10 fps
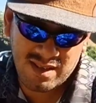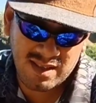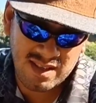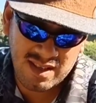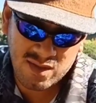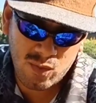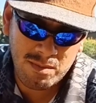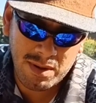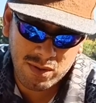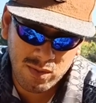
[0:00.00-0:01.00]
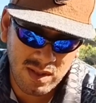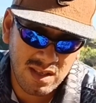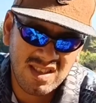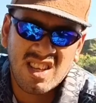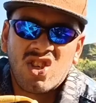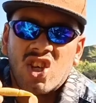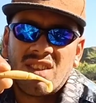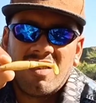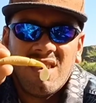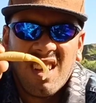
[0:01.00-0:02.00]
ستان سوين بيت وسي ستان
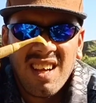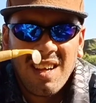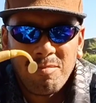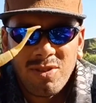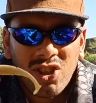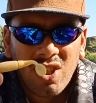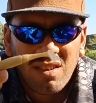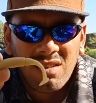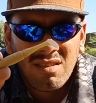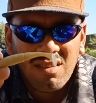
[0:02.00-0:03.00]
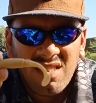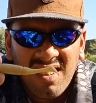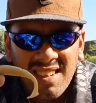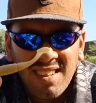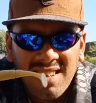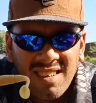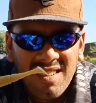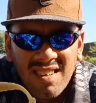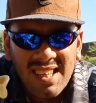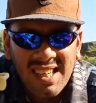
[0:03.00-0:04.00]
شاد ان بتي شاد
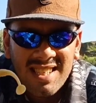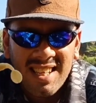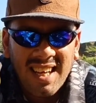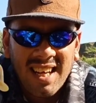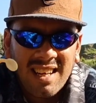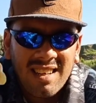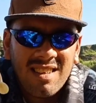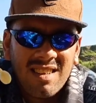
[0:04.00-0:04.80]
صغير